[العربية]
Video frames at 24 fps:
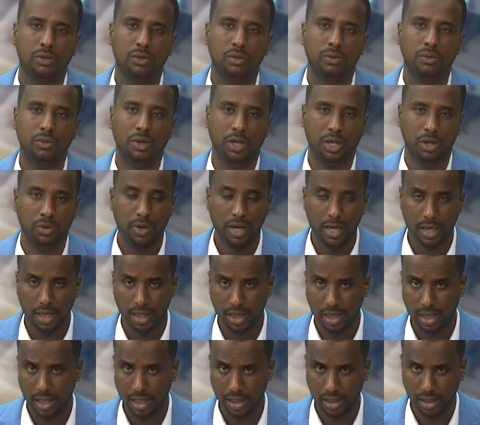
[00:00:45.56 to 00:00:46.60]
وحوار
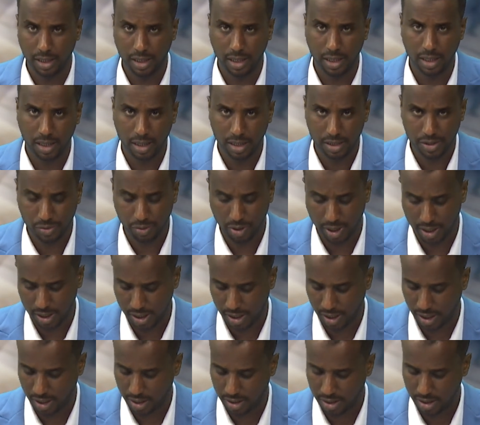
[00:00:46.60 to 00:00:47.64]
الآلية
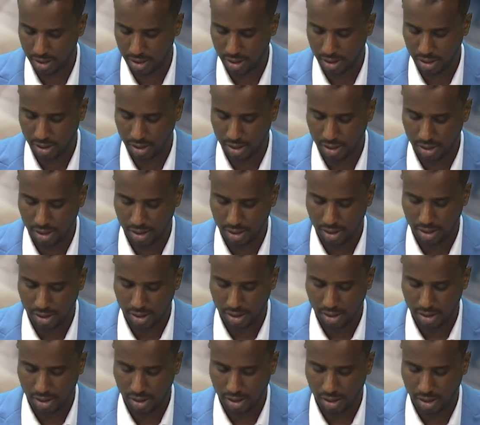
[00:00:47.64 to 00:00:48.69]
الثلاثية
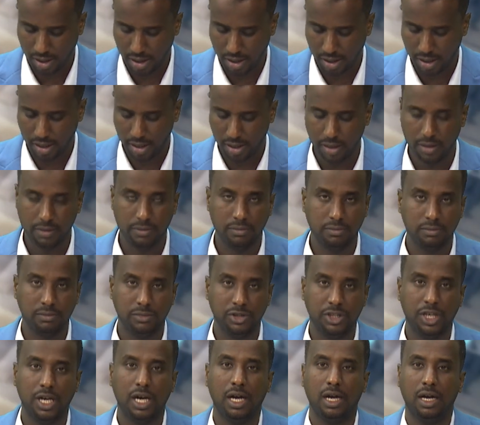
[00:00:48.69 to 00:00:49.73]
آه،
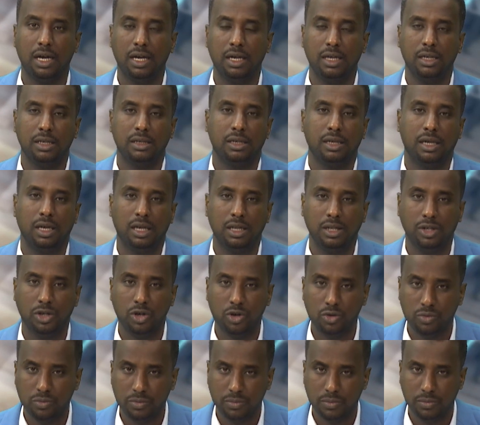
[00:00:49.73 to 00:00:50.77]
جاء
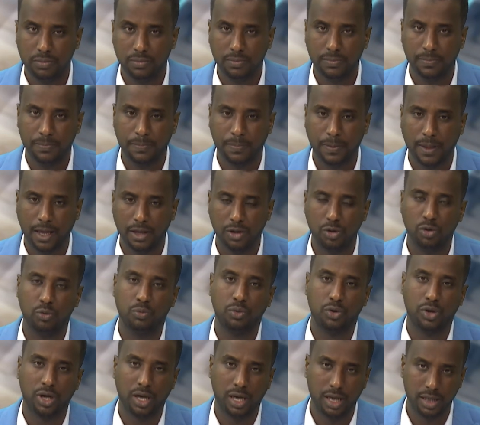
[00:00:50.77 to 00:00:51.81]
اليوم أن
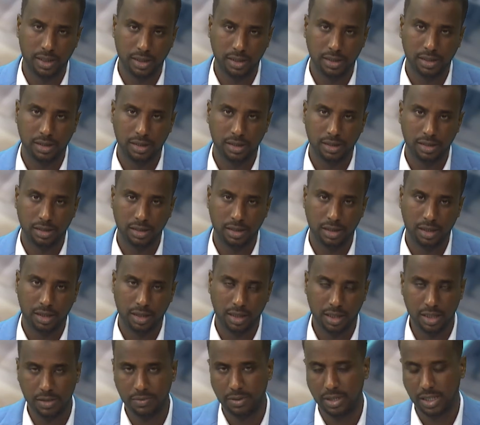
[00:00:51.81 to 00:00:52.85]
البرهان
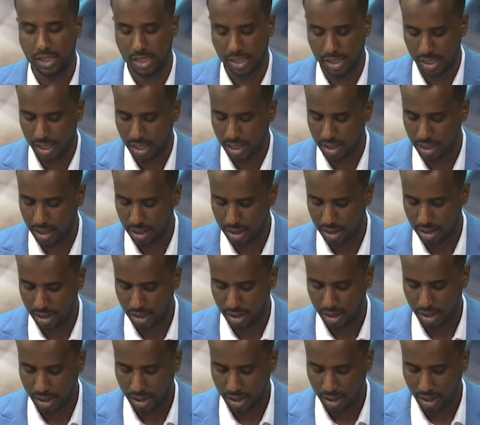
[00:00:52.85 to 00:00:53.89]
رئيس مجلس السيادة
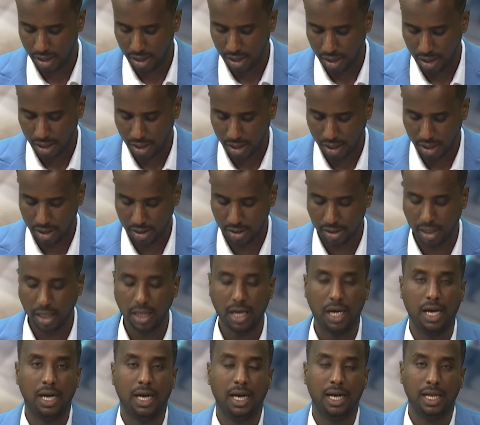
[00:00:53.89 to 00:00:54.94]
اطلع
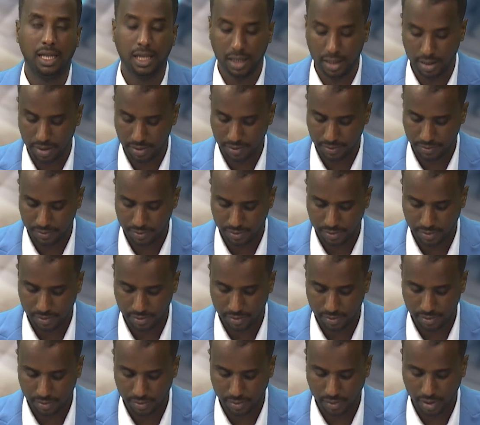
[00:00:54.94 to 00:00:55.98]
على
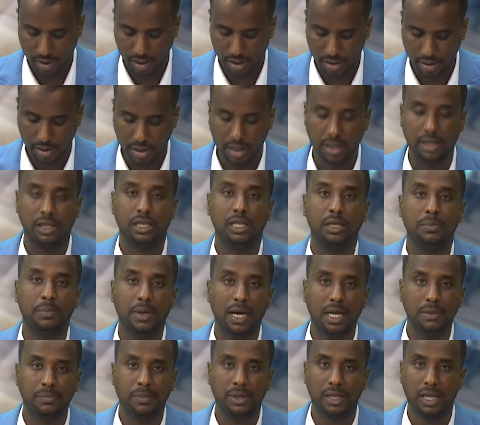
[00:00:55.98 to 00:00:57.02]

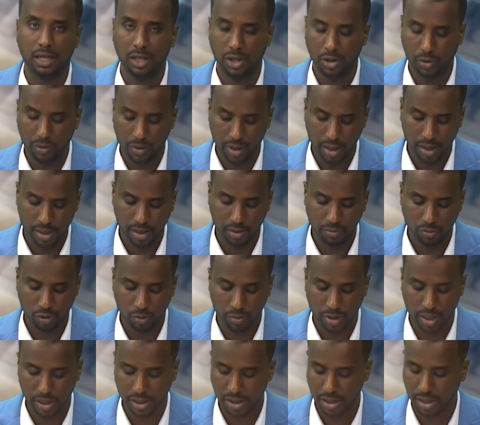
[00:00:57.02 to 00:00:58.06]
ترتيبات بدء الحوار
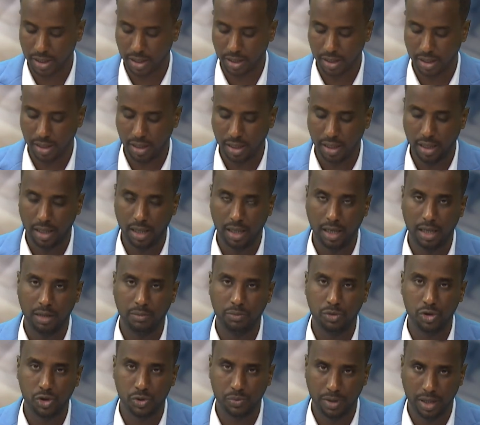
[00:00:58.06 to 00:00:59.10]
المباشر
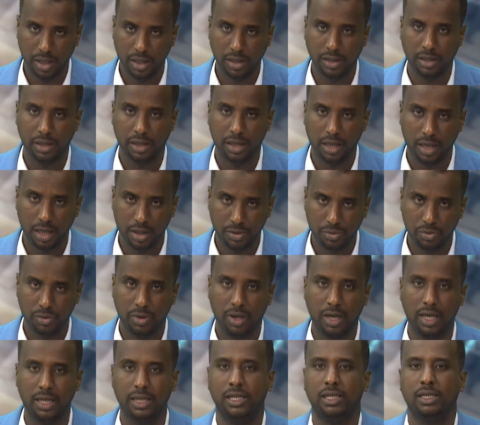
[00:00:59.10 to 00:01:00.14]
المزمع انعقاده
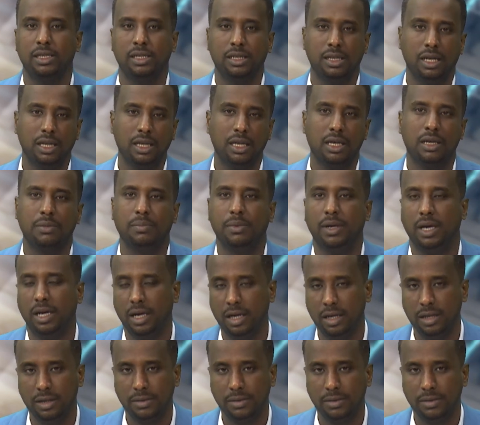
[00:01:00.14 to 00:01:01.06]
غدا الأربعاء